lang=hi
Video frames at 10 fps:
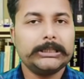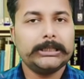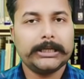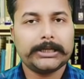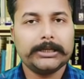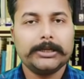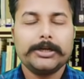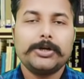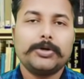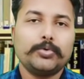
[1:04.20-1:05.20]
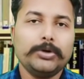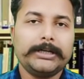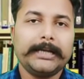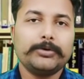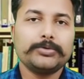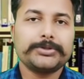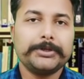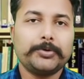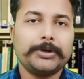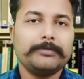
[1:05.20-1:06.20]
थी लेकिन उल्टे
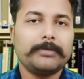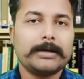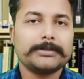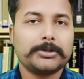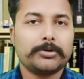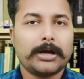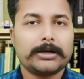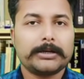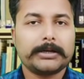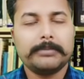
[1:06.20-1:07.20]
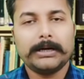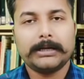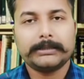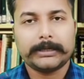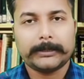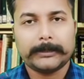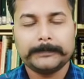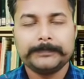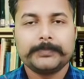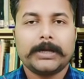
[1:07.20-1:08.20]
उसी को ही वहाँ से दौड़ा करके भगा दिया गया
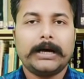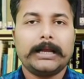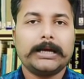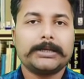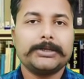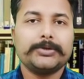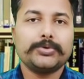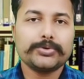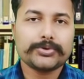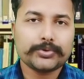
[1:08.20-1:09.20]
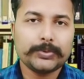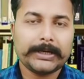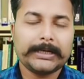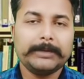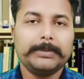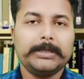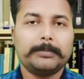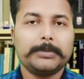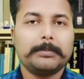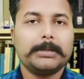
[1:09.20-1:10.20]
हालांकि उस सुअर ने भी
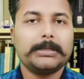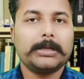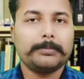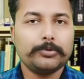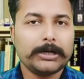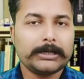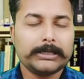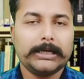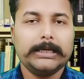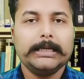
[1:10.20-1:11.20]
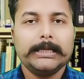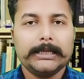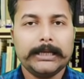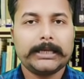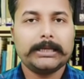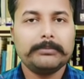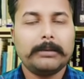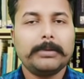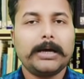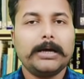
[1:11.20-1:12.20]
अपना बदला पूरा किया लेकिन
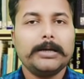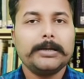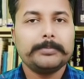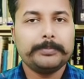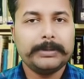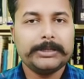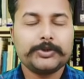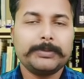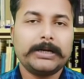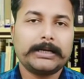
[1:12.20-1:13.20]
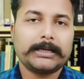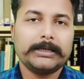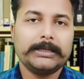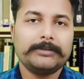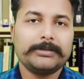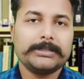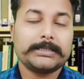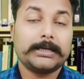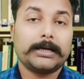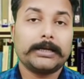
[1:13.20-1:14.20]
मामला बीच में अटकने की वजह
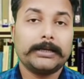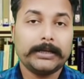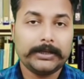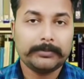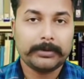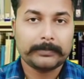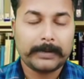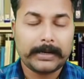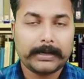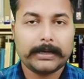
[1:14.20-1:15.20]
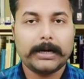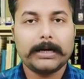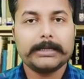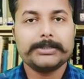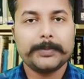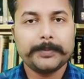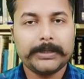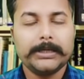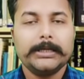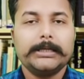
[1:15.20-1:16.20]
से आगे नहीं बढ़ पाया है आगे जब
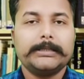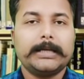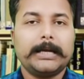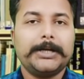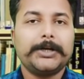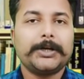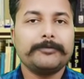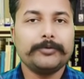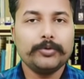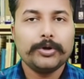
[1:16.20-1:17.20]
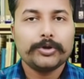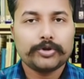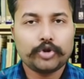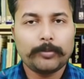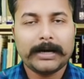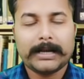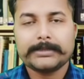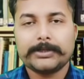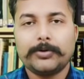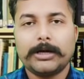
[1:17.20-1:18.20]
भी यह इंटरव्यू दोबारा
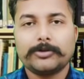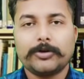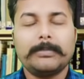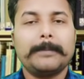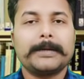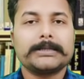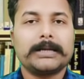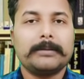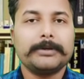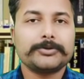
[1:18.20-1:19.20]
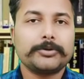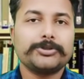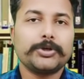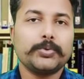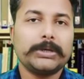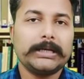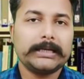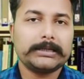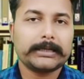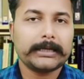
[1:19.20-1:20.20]
से होगा तो हम आपके सामने उसको ज़रूर ले
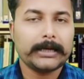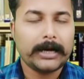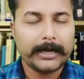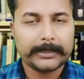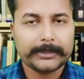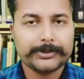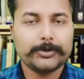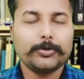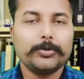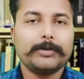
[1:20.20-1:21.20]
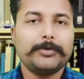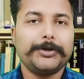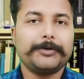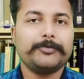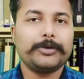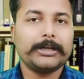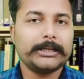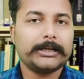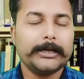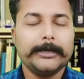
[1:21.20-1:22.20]
करके आएंगे जिन लोगों ने वो इंटरव्यू नहीं
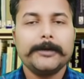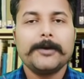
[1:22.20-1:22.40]
देखा है